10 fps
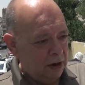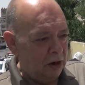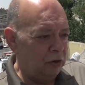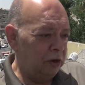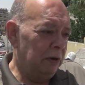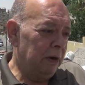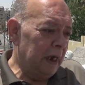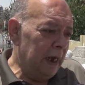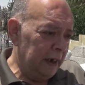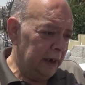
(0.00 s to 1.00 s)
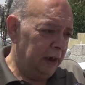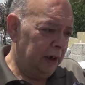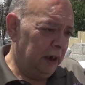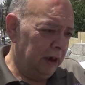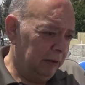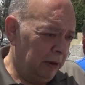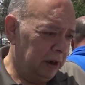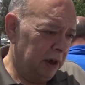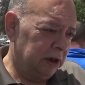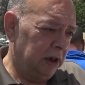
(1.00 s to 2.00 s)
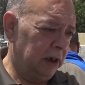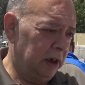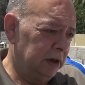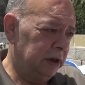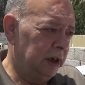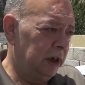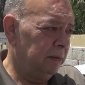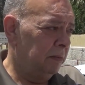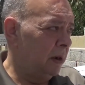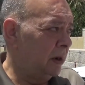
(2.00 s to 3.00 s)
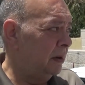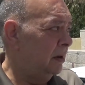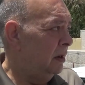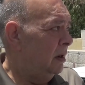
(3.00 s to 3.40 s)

لانه الدواء غالي يعني بقدرش اضل اشتريه من برا